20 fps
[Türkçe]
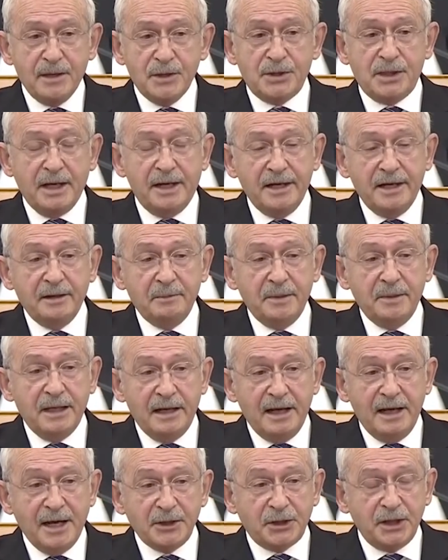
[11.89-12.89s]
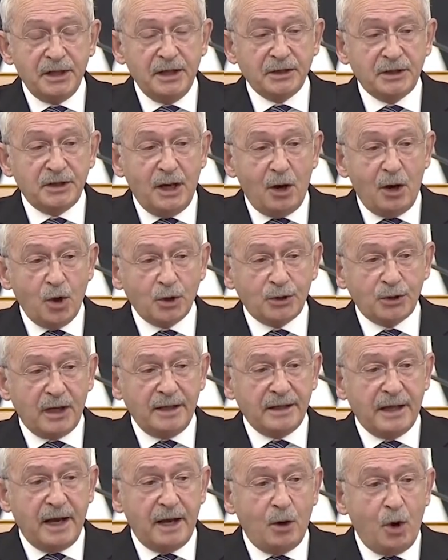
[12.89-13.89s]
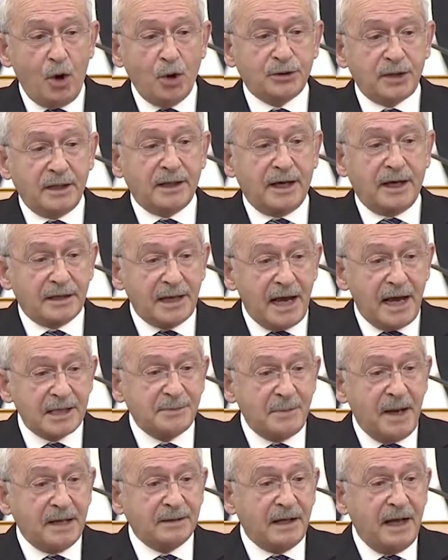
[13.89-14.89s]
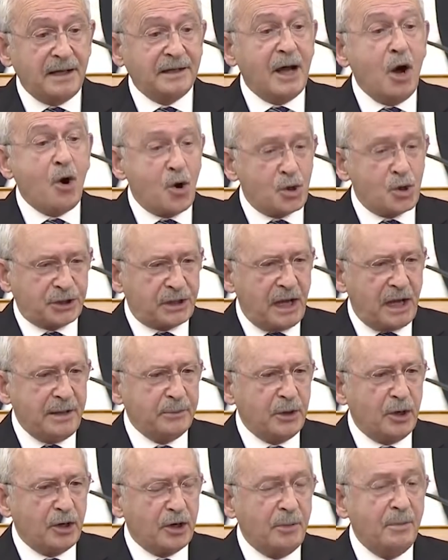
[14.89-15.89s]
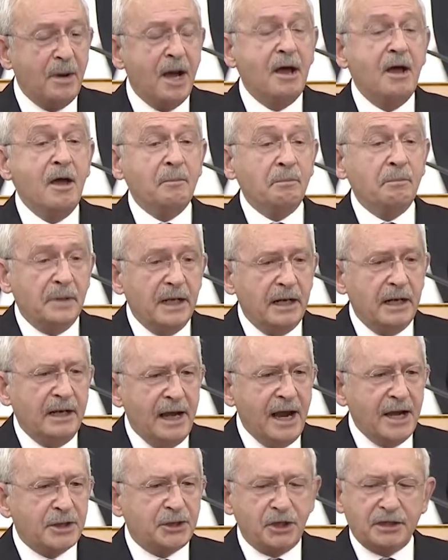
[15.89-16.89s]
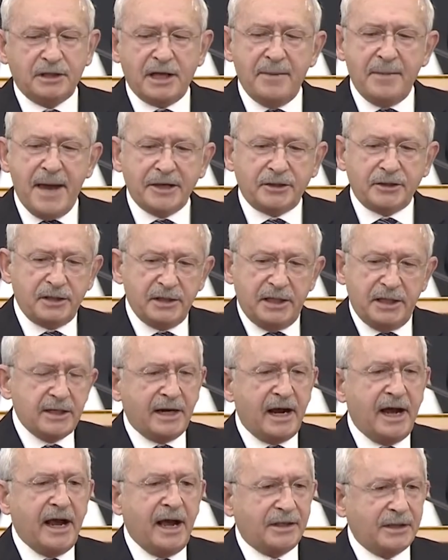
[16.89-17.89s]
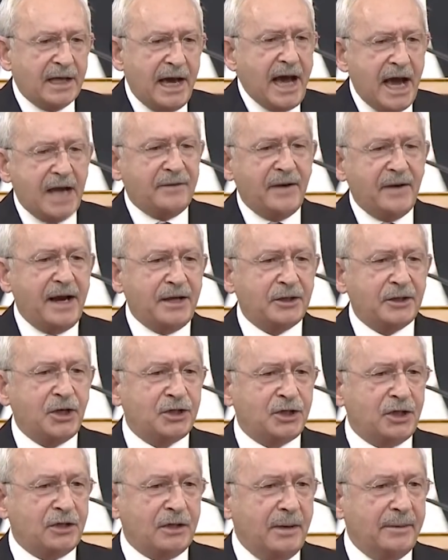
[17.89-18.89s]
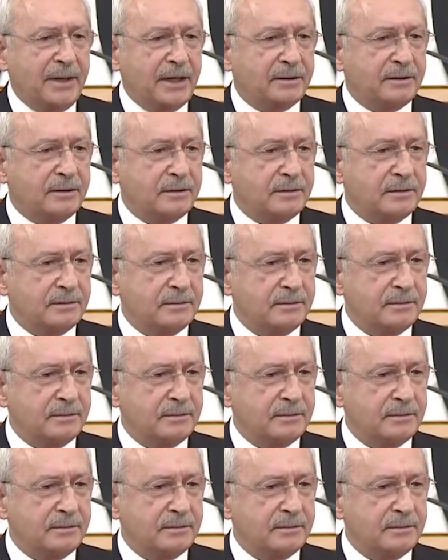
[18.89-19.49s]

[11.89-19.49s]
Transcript: senin milliyetçilik diye ortada, ortada gezmenden de hoşlanmıyorum. Milliyetçi demek liraya değer veren kişi demektir.